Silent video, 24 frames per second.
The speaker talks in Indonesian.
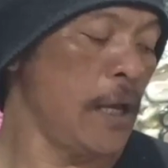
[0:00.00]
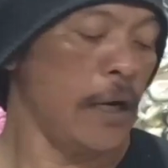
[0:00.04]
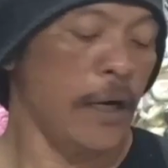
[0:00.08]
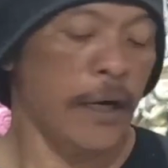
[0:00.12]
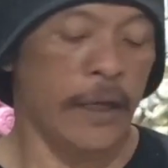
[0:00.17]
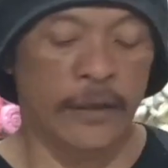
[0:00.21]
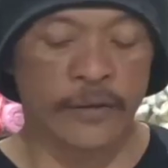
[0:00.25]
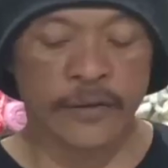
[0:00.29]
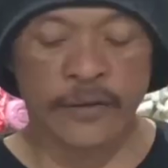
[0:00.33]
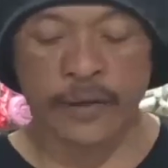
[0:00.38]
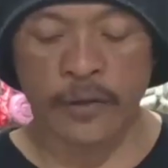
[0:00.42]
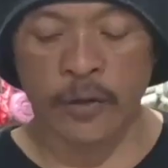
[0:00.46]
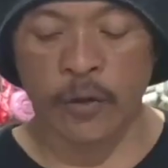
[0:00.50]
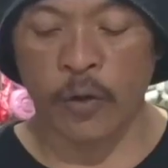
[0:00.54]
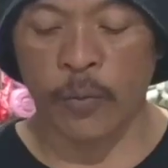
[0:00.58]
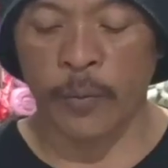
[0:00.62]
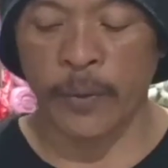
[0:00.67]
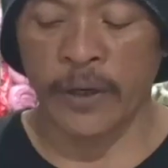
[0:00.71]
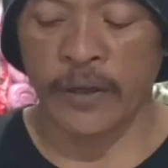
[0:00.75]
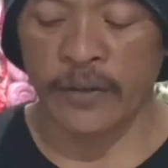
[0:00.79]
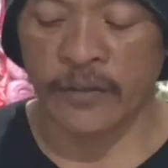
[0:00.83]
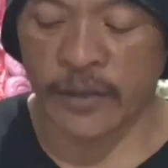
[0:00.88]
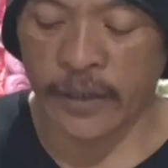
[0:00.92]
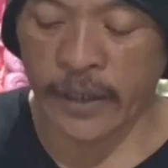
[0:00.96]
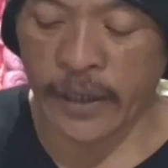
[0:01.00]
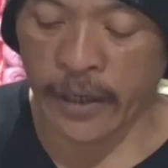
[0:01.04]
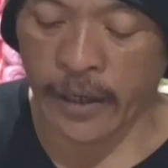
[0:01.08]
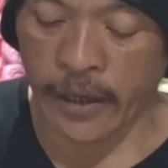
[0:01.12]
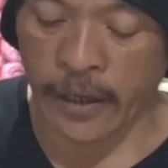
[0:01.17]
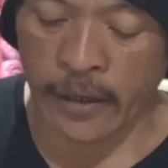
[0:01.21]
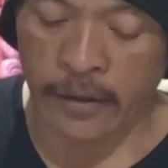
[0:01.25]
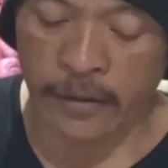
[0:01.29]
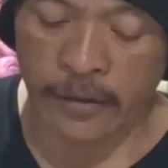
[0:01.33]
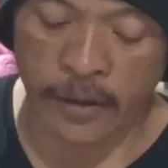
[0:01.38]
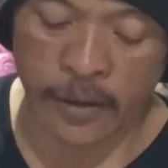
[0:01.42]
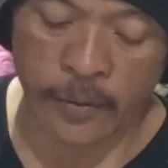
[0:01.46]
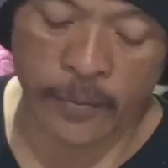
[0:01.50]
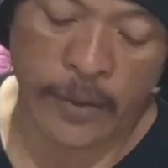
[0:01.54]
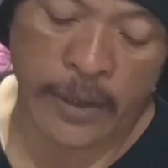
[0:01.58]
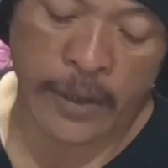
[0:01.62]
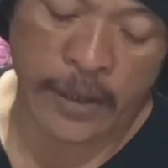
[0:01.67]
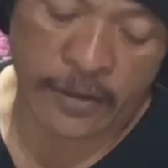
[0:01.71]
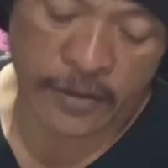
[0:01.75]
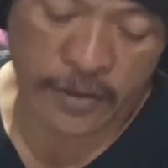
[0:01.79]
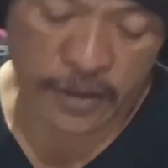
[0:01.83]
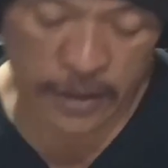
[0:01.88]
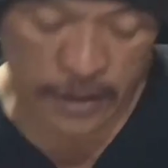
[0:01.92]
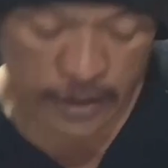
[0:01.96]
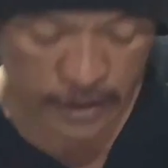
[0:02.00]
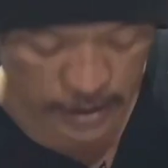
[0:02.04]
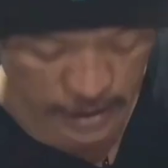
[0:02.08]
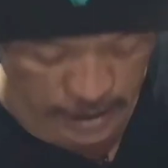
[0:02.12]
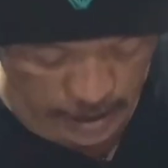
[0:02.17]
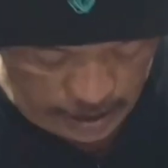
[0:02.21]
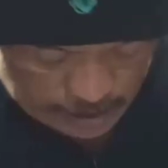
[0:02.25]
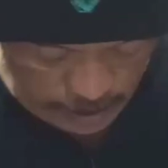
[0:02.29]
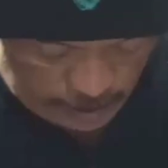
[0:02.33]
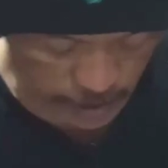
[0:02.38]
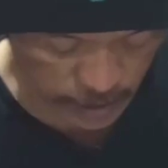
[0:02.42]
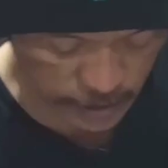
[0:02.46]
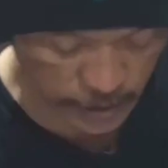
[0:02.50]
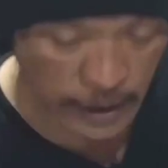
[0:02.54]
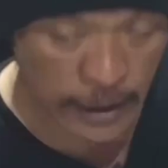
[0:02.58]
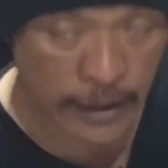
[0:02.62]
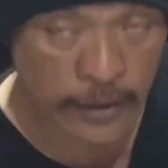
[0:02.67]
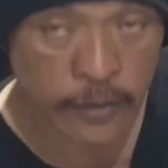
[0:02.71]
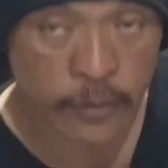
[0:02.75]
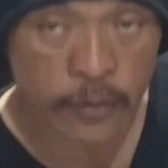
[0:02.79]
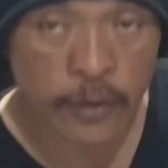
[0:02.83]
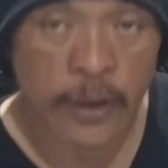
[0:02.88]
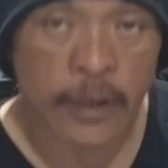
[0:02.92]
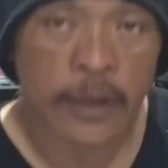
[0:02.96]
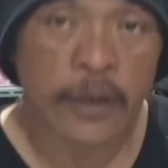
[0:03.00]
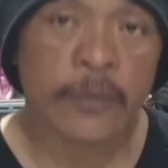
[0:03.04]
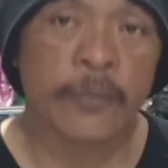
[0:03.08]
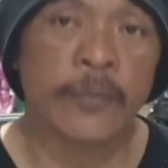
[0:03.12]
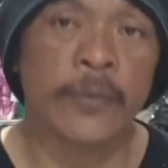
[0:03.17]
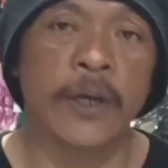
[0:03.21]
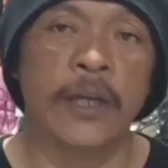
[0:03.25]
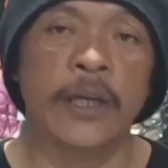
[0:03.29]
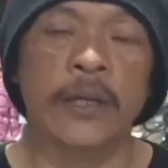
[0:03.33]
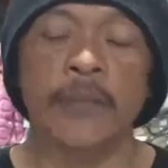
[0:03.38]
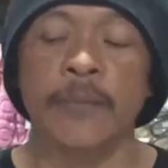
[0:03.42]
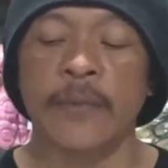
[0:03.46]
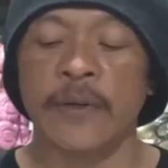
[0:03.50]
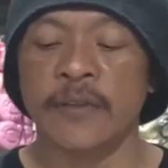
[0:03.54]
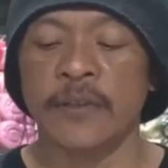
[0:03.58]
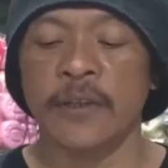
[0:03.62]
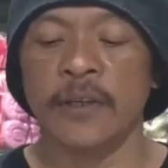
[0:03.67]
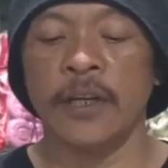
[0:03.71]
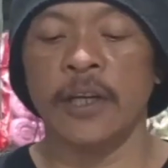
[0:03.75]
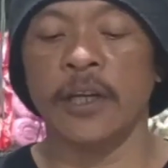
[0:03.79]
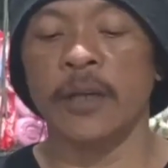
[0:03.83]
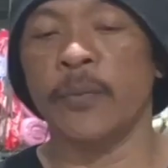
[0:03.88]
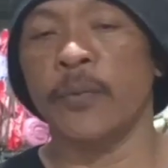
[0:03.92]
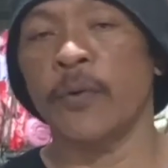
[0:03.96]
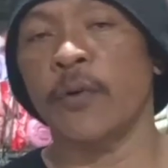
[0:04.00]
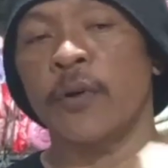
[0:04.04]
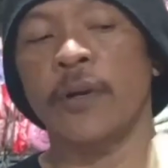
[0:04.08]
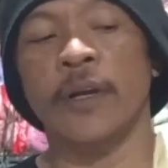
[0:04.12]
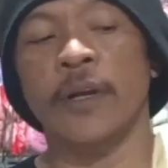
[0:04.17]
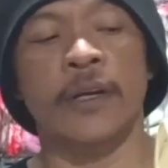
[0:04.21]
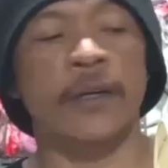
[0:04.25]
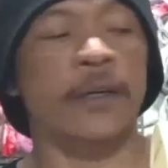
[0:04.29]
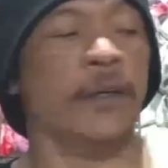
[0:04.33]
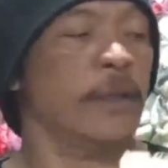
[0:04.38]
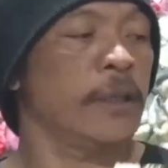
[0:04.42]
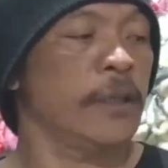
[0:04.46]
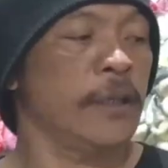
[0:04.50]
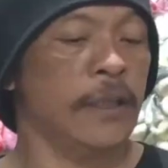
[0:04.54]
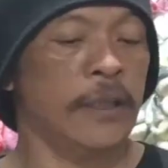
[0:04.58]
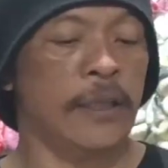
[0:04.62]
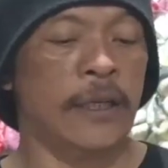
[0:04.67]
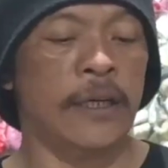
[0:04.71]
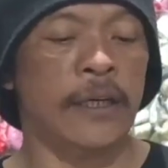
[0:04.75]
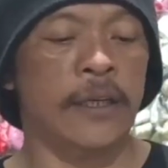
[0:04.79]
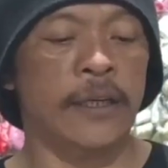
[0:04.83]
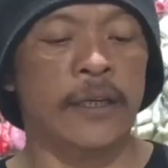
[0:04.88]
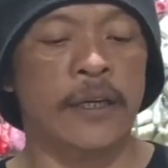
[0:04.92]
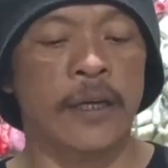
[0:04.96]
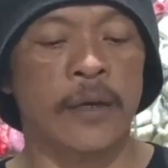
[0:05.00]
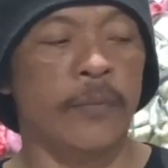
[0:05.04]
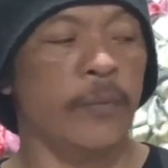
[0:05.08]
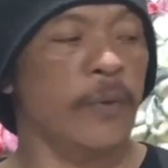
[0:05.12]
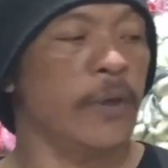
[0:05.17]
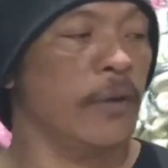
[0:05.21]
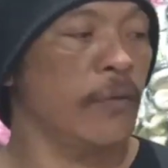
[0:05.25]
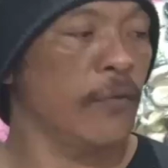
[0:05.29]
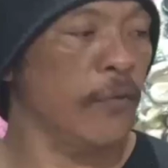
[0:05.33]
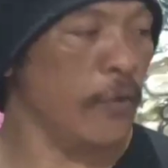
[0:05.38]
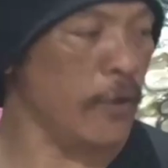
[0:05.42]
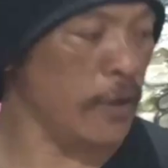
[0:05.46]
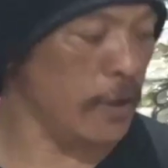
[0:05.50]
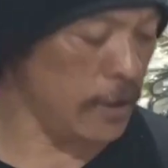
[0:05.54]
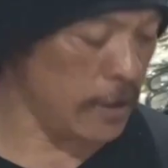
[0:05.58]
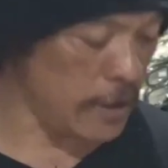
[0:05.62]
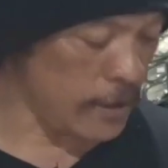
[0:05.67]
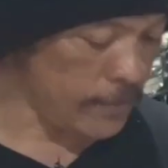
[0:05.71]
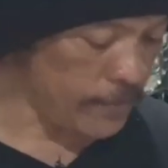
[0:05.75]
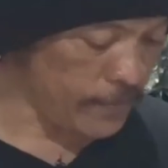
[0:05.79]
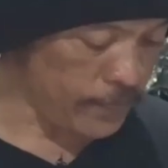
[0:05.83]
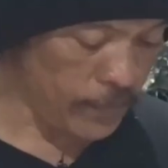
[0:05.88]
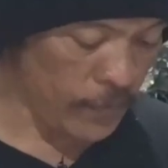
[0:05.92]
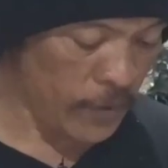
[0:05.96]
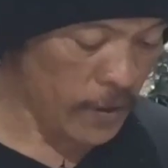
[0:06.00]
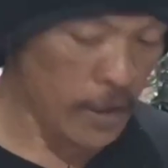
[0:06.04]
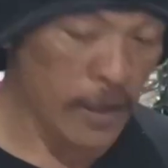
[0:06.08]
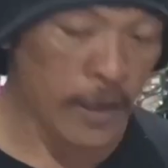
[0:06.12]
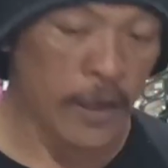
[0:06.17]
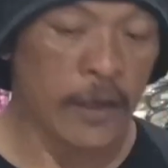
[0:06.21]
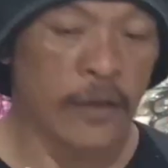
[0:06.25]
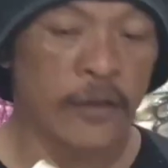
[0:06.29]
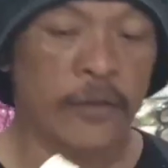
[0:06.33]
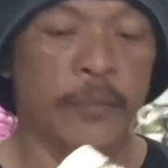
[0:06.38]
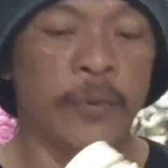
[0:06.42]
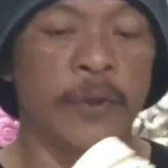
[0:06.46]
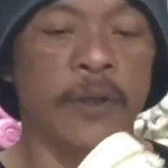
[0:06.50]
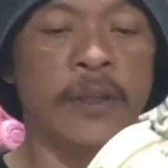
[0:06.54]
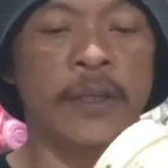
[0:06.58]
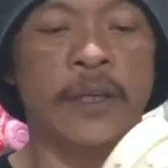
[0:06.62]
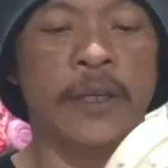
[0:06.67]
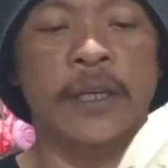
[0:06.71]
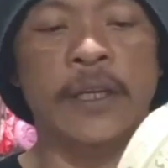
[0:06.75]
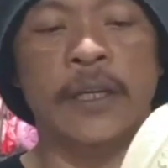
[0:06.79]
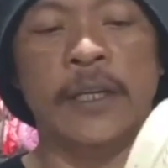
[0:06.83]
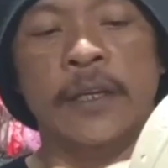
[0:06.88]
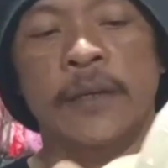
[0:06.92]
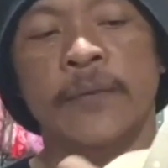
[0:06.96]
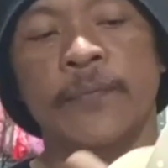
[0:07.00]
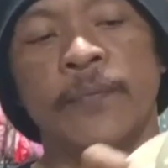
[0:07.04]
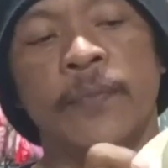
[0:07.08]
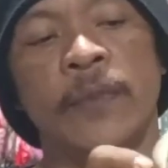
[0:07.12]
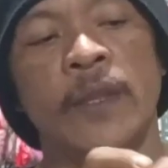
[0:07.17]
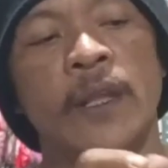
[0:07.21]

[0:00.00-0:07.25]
like, comment, share ya terima kasih kita lanjutkan kembali masih dari produk ini tadi kami infokan ya seperti ini